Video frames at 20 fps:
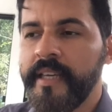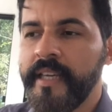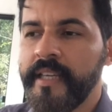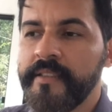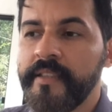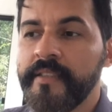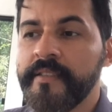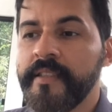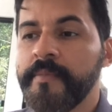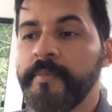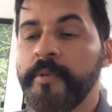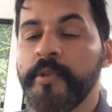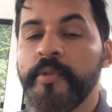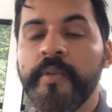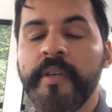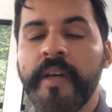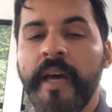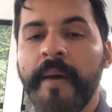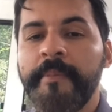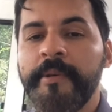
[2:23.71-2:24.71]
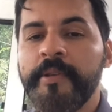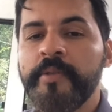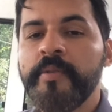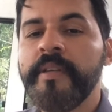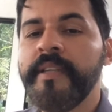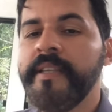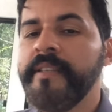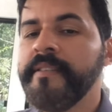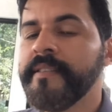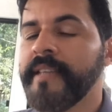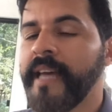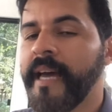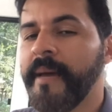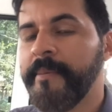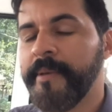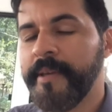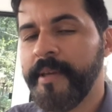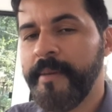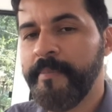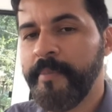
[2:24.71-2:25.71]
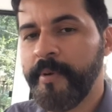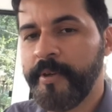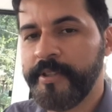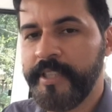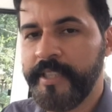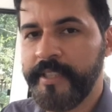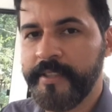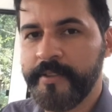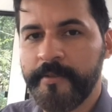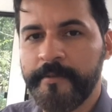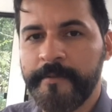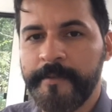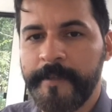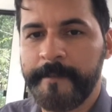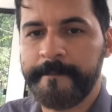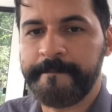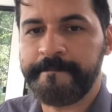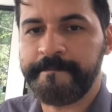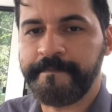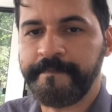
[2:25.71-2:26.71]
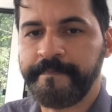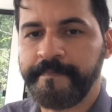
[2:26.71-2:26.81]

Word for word: que às vezes pessoas, a pessoa nem sabe que pode resolver.